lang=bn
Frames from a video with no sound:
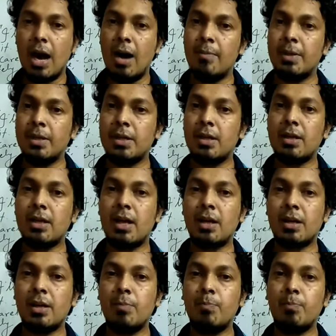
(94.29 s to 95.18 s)
আমাদেরকে
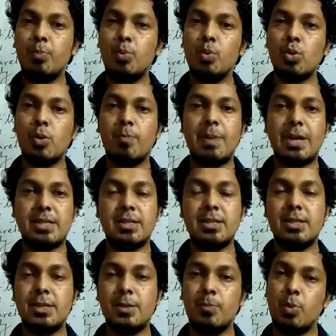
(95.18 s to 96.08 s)
আগে পুরো
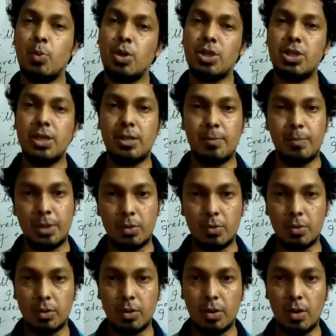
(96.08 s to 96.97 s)
প্যাসেজটি পড়ে সেটা বের
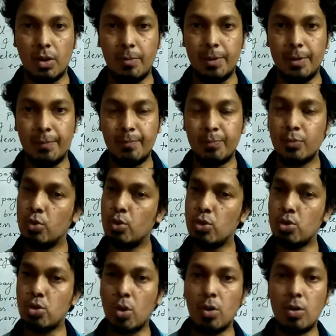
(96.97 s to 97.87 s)
করতে হবে তো
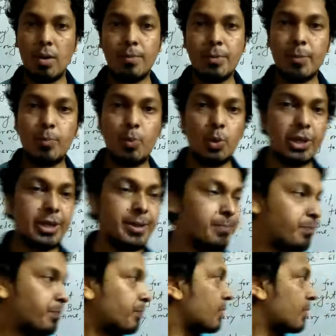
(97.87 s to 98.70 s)
চলো আমরা পড়ি